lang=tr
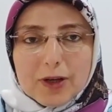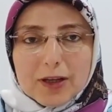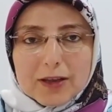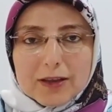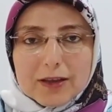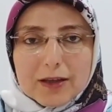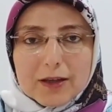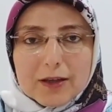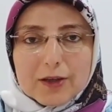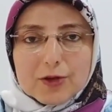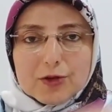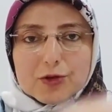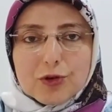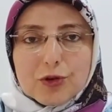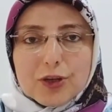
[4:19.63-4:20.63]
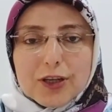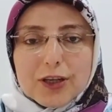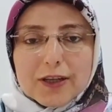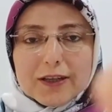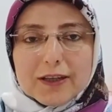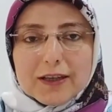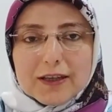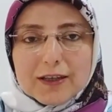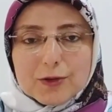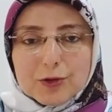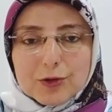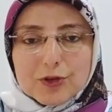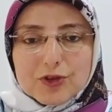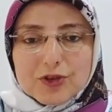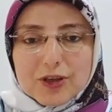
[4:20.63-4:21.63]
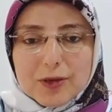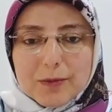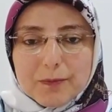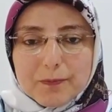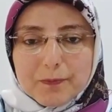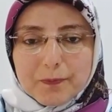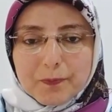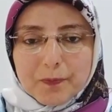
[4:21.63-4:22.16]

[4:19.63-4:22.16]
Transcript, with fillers: Hatta şöyleydi az önce